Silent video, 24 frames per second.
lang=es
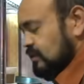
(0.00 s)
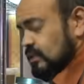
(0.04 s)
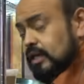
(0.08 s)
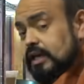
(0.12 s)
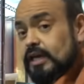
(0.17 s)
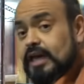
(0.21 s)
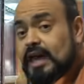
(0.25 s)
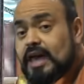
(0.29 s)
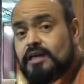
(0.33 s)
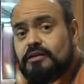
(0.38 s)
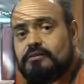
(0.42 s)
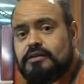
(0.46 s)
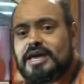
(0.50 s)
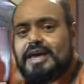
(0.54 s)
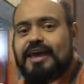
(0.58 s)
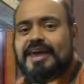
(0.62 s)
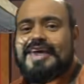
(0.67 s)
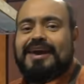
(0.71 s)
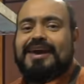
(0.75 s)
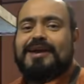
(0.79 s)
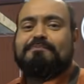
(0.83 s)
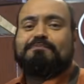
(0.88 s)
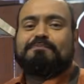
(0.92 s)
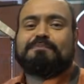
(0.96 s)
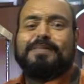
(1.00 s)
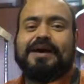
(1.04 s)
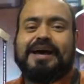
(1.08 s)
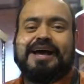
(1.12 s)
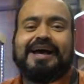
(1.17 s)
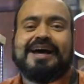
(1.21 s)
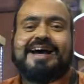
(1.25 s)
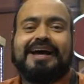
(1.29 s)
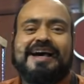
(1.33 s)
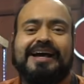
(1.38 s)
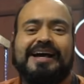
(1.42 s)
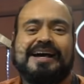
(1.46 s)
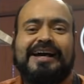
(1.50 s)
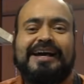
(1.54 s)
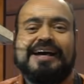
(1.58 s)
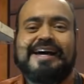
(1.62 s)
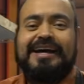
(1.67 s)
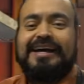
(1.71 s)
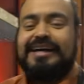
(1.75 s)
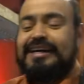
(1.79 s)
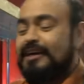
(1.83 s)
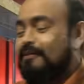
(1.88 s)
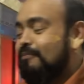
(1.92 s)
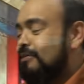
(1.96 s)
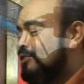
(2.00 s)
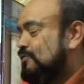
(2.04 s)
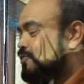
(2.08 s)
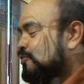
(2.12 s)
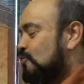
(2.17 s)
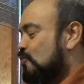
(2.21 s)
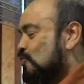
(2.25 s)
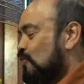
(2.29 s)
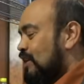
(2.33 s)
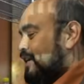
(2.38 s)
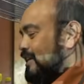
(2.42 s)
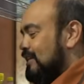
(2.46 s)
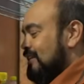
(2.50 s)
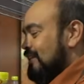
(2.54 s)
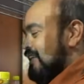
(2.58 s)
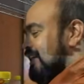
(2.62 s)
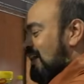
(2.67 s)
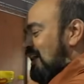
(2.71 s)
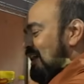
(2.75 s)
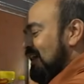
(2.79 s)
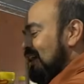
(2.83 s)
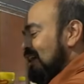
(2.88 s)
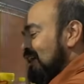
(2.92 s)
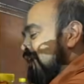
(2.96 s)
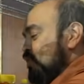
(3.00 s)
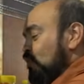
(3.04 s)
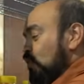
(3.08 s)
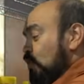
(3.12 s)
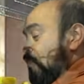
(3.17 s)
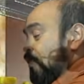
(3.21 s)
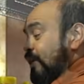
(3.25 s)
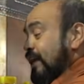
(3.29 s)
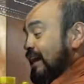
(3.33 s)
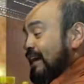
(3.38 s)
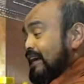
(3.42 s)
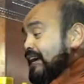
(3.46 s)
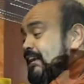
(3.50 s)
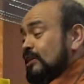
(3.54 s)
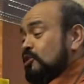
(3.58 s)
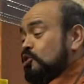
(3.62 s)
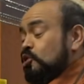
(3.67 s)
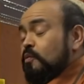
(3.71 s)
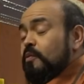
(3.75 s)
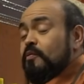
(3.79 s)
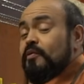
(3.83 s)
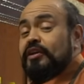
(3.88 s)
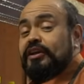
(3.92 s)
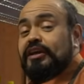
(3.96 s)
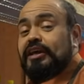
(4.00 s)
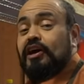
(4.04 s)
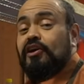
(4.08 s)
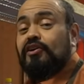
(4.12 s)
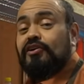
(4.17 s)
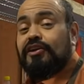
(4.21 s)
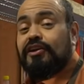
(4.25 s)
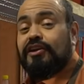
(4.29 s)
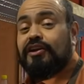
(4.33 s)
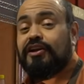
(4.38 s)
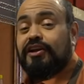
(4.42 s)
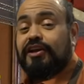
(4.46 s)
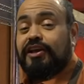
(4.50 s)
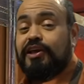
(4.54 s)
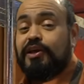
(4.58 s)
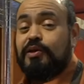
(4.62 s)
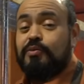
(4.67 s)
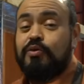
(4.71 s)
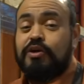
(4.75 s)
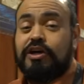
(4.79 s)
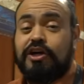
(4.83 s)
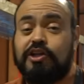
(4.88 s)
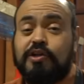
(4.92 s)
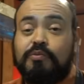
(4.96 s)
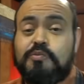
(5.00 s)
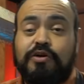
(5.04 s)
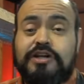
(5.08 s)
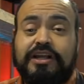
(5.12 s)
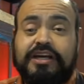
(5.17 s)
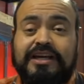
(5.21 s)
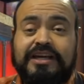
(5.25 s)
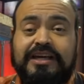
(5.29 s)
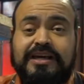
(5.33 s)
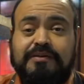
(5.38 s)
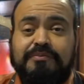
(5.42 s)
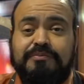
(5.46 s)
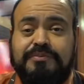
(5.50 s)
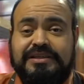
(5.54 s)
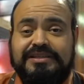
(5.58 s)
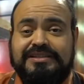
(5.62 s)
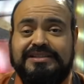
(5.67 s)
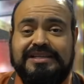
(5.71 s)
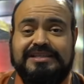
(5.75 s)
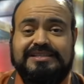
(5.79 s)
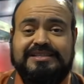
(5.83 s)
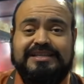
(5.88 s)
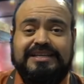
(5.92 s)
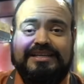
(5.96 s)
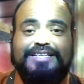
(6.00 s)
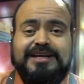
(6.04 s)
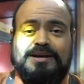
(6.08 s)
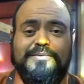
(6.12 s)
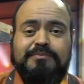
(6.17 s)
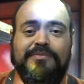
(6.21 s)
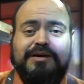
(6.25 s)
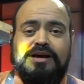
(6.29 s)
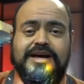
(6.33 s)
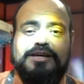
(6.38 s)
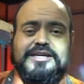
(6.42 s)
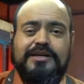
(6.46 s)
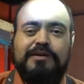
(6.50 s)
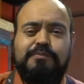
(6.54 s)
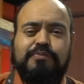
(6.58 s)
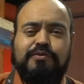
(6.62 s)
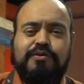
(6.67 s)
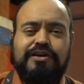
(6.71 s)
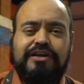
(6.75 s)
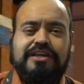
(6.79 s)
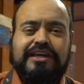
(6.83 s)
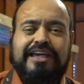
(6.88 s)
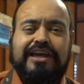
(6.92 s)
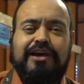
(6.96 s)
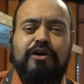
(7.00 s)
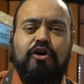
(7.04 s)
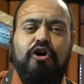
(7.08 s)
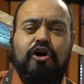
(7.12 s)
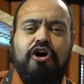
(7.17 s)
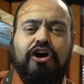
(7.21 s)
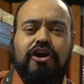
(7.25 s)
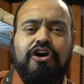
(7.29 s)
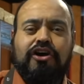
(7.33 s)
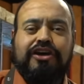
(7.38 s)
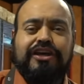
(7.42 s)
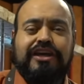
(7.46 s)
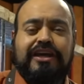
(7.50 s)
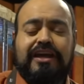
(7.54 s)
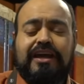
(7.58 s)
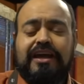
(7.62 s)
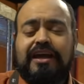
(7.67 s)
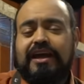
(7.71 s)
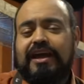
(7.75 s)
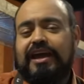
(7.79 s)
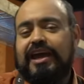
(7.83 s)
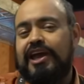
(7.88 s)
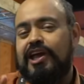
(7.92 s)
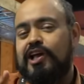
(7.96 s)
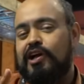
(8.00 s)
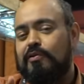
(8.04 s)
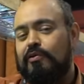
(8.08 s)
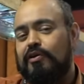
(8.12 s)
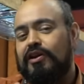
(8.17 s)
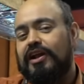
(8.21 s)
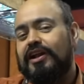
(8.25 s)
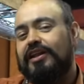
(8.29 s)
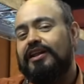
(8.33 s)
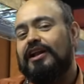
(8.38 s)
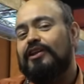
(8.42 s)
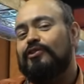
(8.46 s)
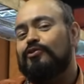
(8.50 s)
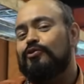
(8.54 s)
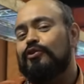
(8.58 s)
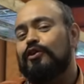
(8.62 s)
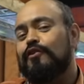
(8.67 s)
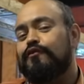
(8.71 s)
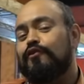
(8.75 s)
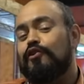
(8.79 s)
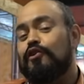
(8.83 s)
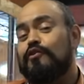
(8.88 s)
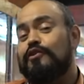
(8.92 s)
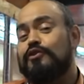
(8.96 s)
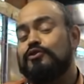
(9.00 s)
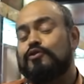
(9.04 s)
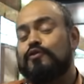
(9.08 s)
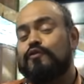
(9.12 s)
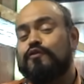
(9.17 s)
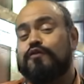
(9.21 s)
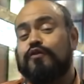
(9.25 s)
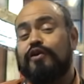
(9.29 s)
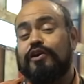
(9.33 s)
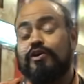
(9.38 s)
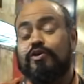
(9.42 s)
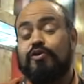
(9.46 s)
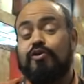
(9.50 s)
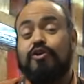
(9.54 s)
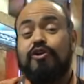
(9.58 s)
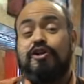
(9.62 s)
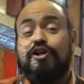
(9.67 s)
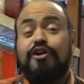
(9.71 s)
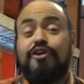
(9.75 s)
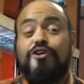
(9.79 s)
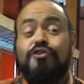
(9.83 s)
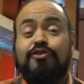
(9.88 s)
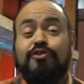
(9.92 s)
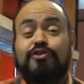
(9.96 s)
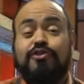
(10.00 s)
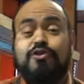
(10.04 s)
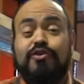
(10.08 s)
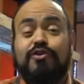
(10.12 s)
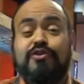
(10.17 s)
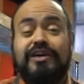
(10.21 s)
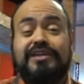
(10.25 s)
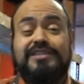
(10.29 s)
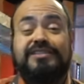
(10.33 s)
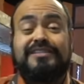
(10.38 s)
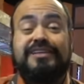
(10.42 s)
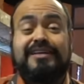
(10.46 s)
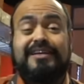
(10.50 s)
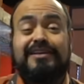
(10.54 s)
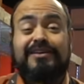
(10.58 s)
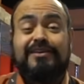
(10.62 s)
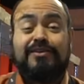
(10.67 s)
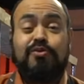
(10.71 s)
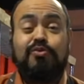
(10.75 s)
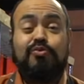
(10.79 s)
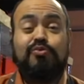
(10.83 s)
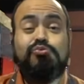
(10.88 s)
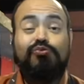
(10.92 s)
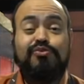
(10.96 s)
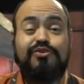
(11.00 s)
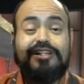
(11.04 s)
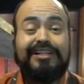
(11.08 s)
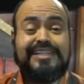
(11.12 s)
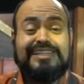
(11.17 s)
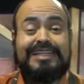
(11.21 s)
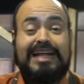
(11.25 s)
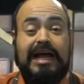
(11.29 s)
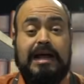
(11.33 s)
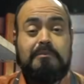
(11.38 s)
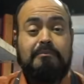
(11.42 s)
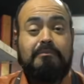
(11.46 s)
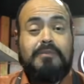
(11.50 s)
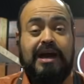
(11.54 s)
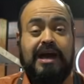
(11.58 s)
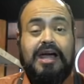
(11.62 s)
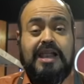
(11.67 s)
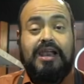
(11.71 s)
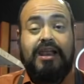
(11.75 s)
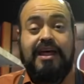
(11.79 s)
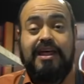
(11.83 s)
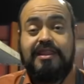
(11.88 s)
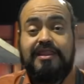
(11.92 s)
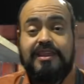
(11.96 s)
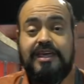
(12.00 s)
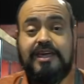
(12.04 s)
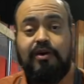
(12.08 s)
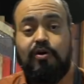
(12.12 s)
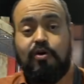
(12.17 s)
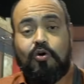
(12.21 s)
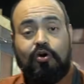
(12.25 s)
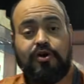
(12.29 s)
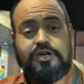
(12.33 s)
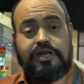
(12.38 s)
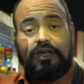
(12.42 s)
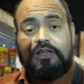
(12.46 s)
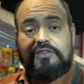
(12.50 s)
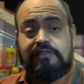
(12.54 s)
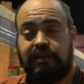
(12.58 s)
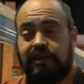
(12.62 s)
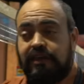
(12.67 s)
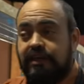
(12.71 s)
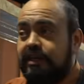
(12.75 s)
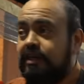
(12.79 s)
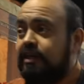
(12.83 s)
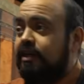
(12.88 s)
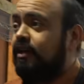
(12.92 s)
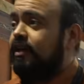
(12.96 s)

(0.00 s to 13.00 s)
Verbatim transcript: Eh, ¡Epa! ¿Qué pasó, banda? Estoy por acá en el supermercado Rey buscando por acá mis salsitas Maggie, porque hoy en Cómo lo haría Arturo de Fuego versus Fuego nos toca hacer un tamal de hoy, así que...